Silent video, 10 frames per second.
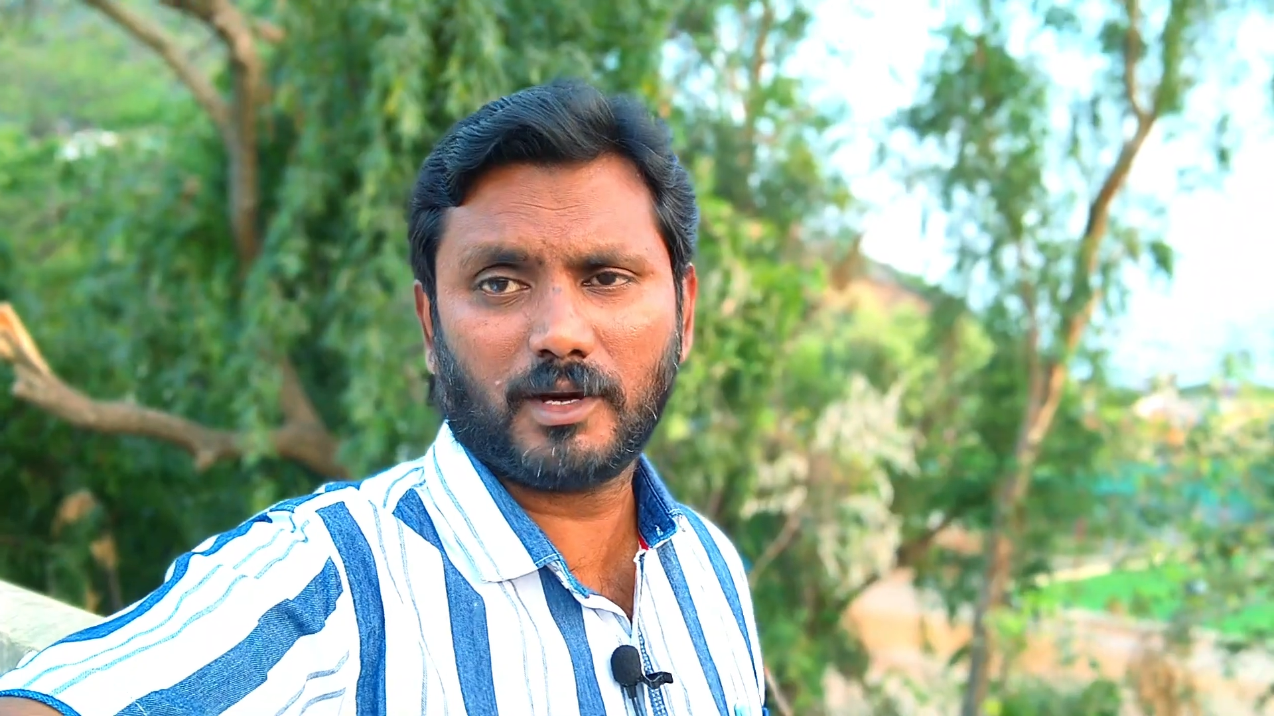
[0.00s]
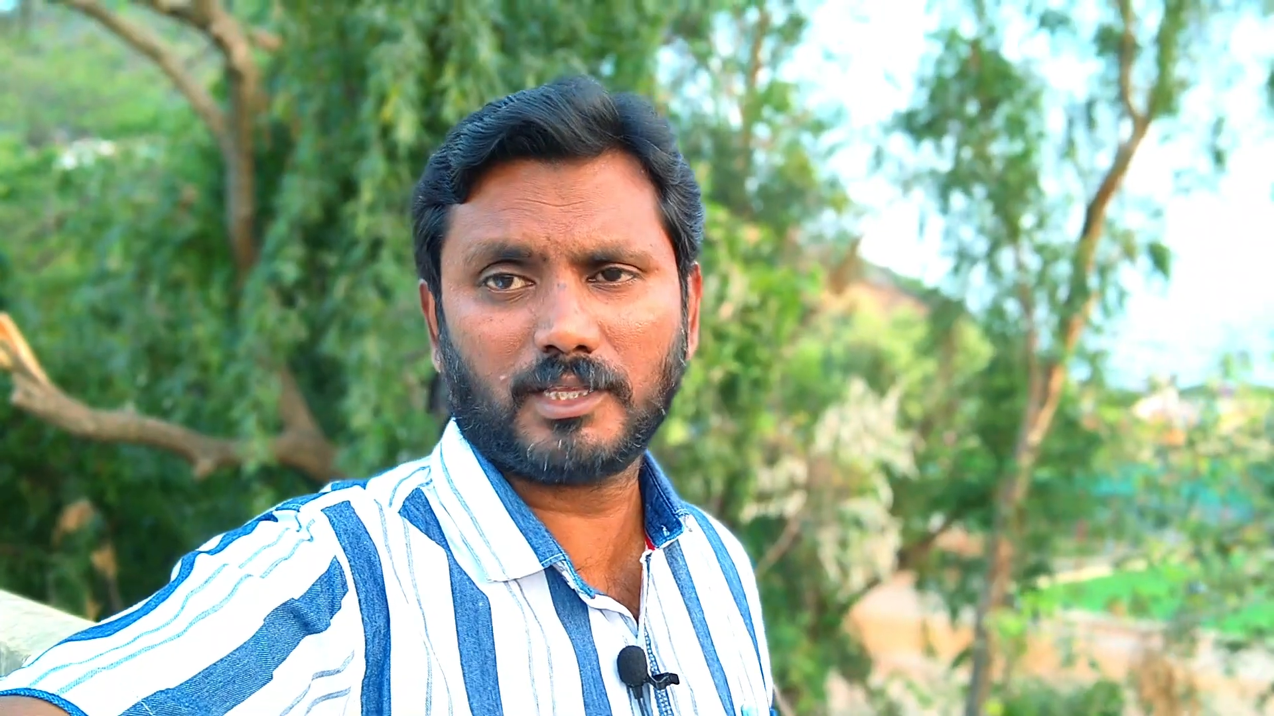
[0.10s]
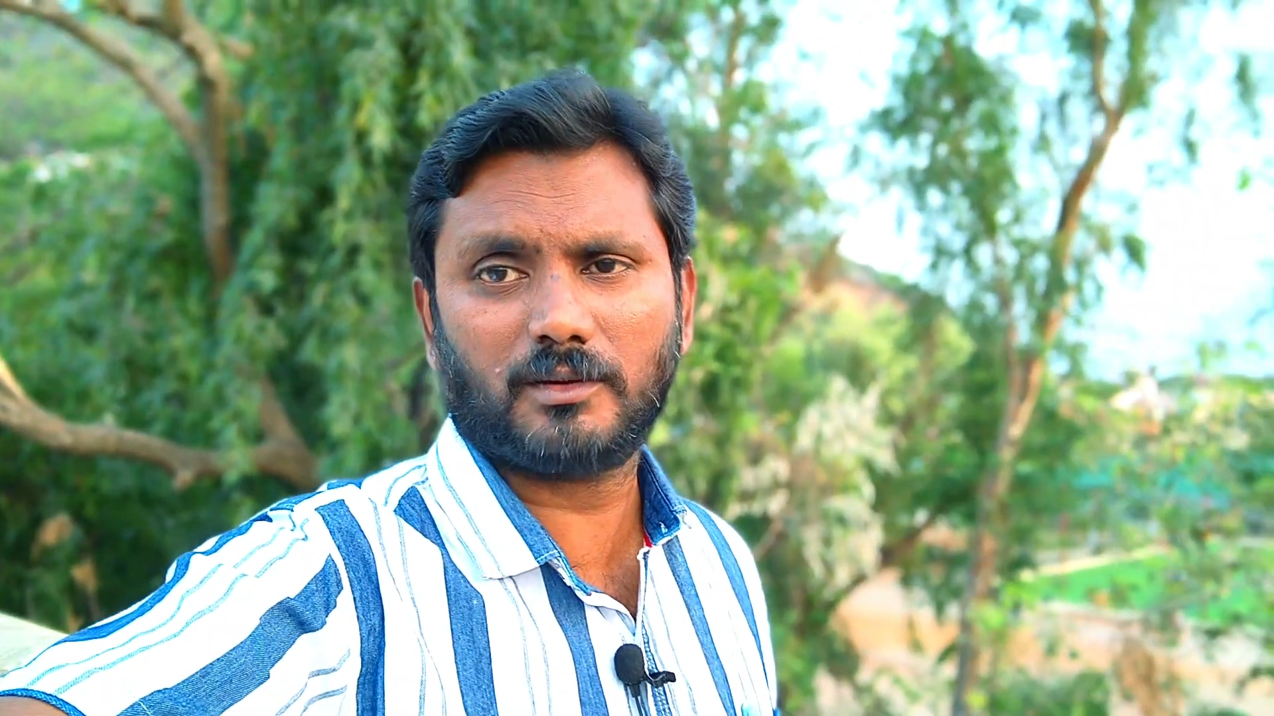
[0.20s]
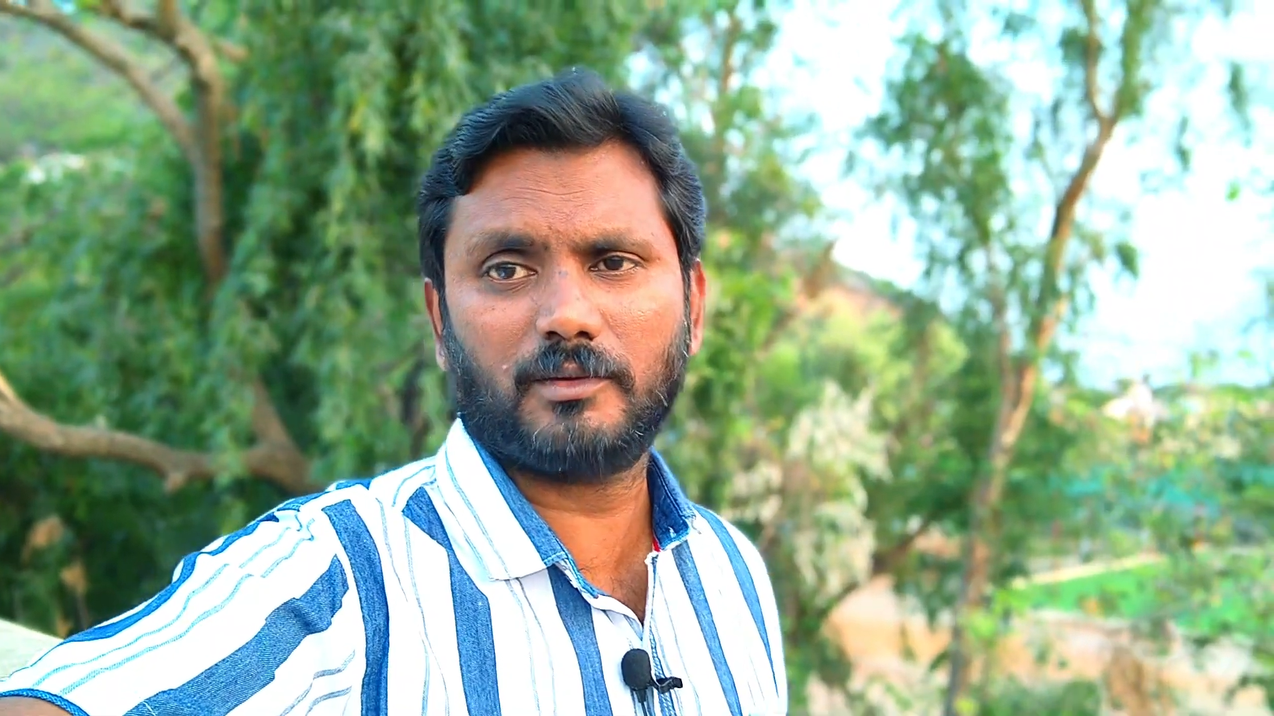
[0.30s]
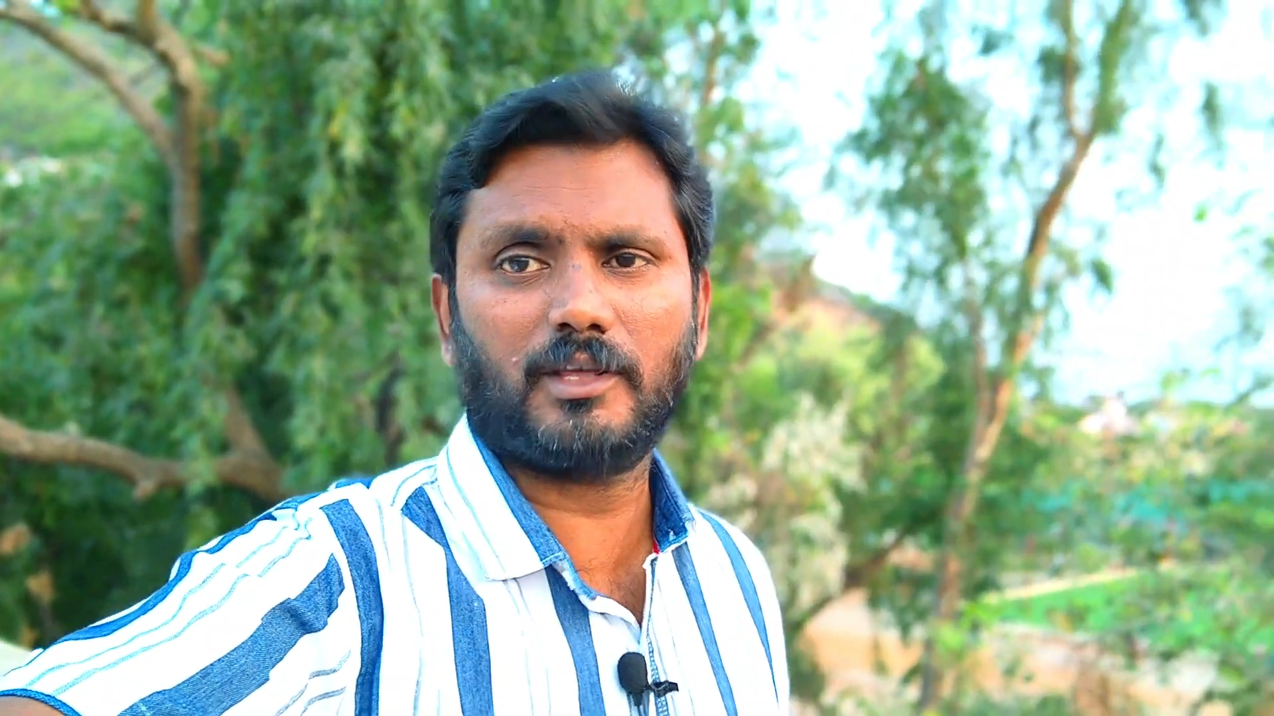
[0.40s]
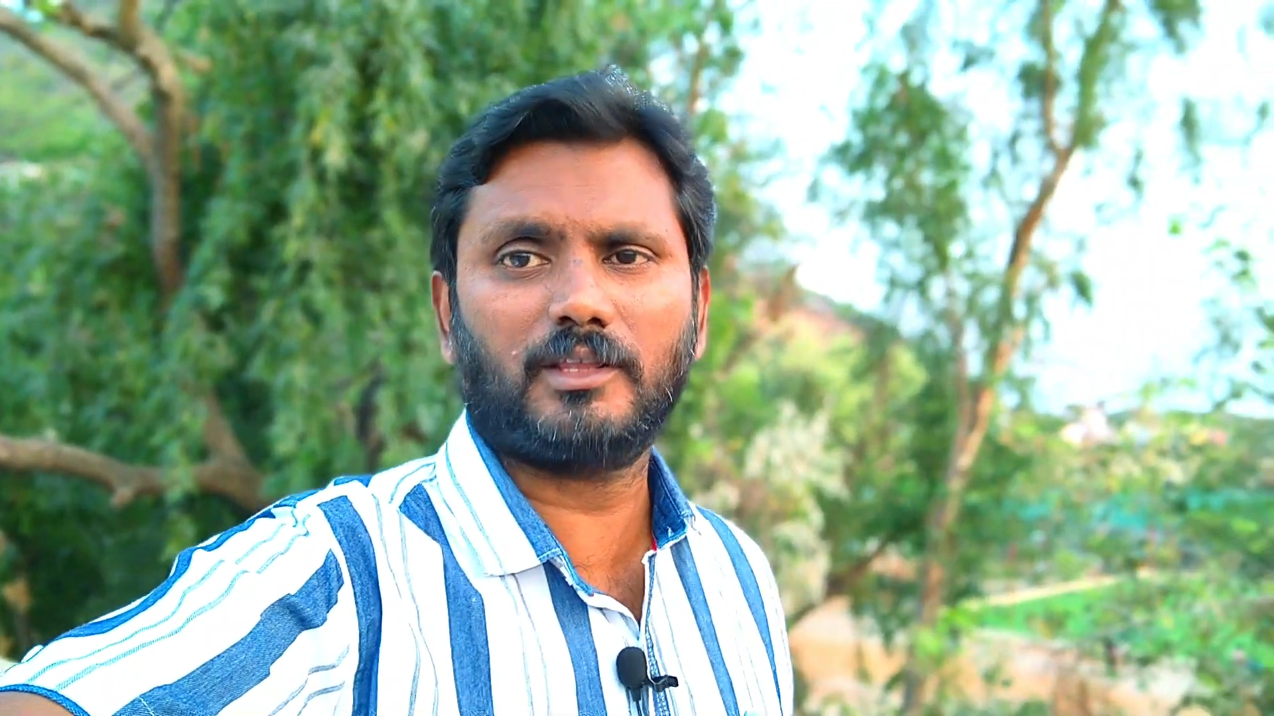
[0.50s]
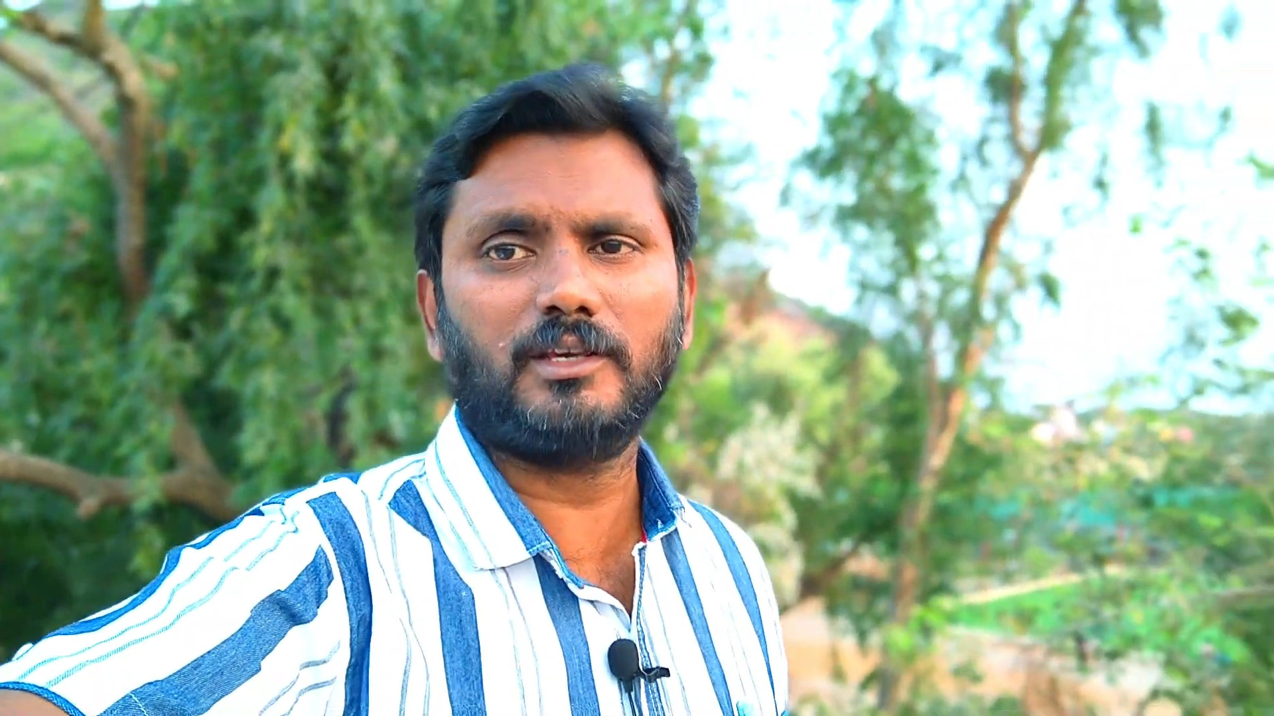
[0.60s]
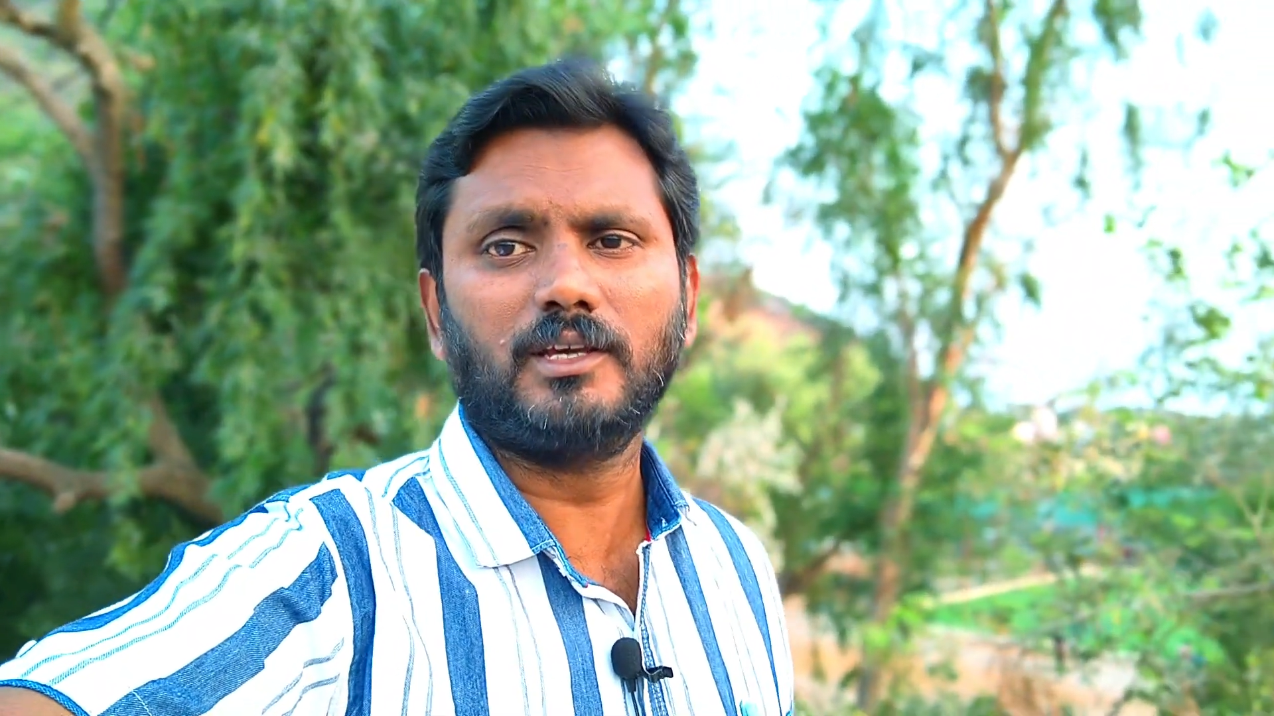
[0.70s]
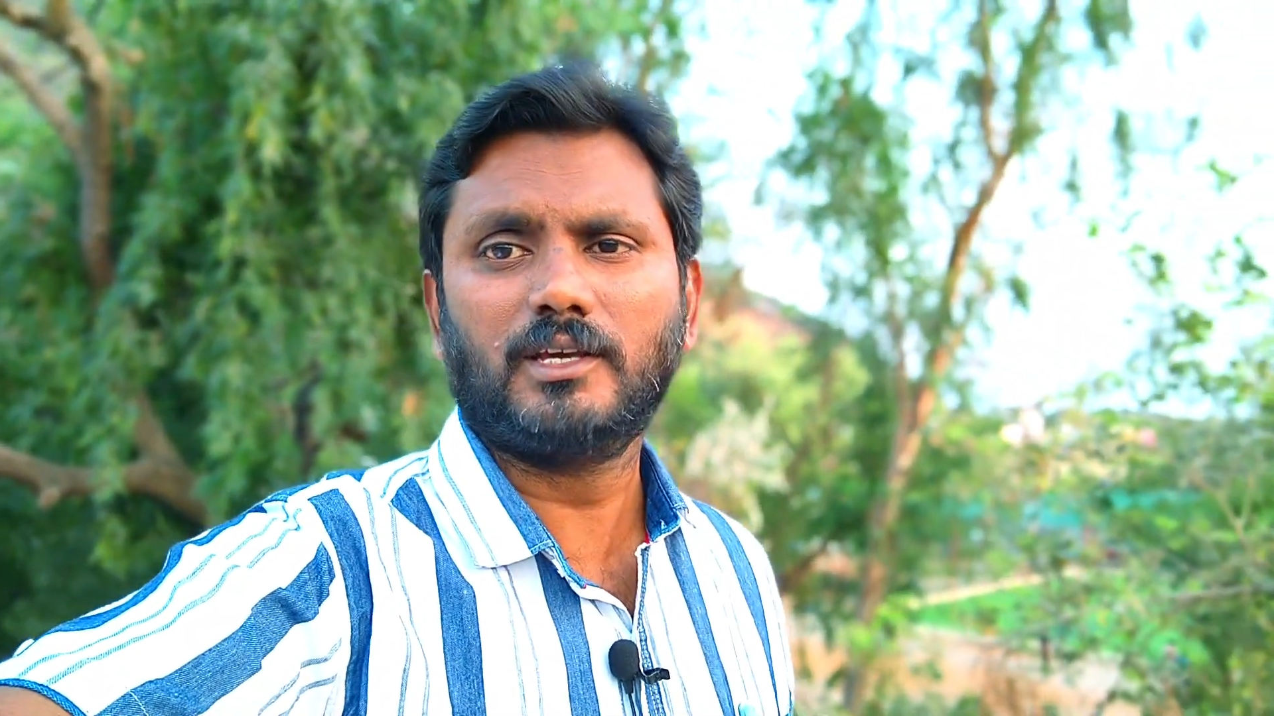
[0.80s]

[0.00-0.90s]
మాత్రమే అది